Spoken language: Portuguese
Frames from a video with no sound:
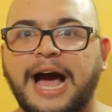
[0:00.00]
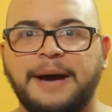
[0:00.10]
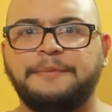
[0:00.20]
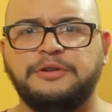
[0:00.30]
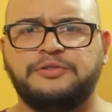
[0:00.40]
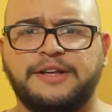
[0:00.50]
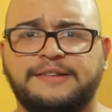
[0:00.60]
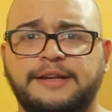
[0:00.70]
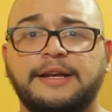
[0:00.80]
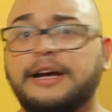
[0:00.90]
rápida de
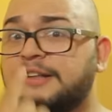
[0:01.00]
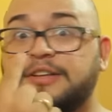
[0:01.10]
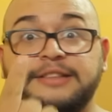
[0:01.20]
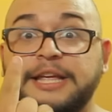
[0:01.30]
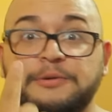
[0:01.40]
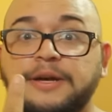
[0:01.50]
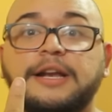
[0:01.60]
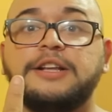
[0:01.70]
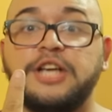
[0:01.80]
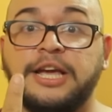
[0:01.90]
fazer. Só tem um
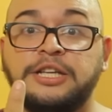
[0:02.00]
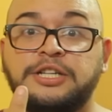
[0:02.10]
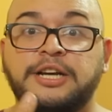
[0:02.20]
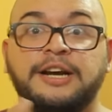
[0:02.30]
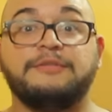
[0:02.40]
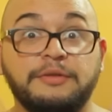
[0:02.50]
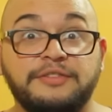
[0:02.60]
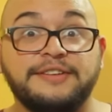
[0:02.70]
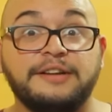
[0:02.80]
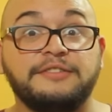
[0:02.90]
ingrediente. Vamos
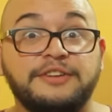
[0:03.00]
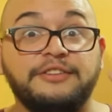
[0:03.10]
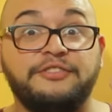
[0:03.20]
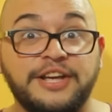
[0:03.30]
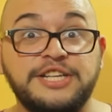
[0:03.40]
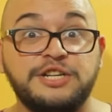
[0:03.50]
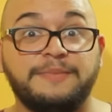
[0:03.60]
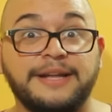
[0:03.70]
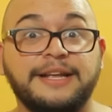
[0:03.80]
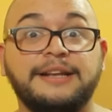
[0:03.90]
fazer um sorvete de
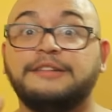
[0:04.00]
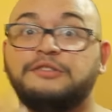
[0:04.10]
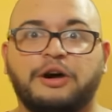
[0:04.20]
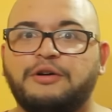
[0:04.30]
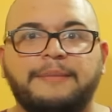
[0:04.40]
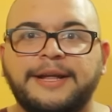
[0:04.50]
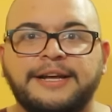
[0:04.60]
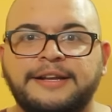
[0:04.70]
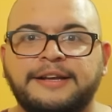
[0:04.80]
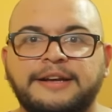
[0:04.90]
banana só com a
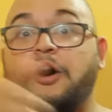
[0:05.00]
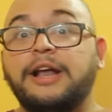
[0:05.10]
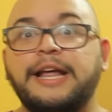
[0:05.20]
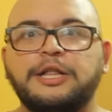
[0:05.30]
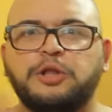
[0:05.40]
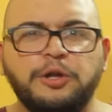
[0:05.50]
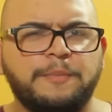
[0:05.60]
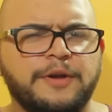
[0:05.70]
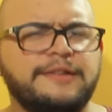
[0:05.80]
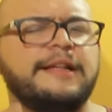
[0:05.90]
banana. Olha aí todo o
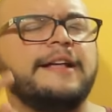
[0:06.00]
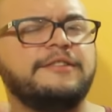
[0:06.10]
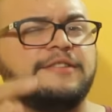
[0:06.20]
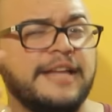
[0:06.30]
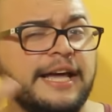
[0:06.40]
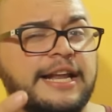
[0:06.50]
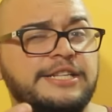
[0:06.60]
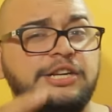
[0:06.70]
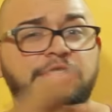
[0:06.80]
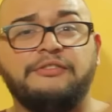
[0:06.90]
processo e o
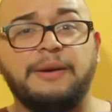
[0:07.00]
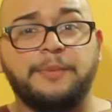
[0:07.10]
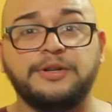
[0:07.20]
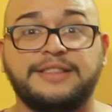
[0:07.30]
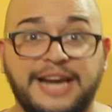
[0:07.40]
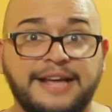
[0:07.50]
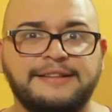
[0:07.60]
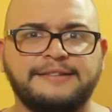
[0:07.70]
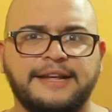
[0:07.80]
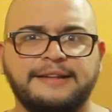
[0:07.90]
segredinho que vai por trás
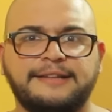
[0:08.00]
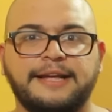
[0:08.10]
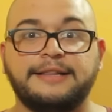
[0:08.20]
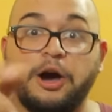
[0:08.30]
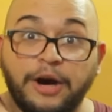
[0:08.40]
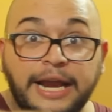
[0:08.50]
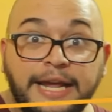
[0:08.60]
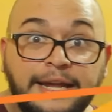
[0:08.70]
dessa receita. Olha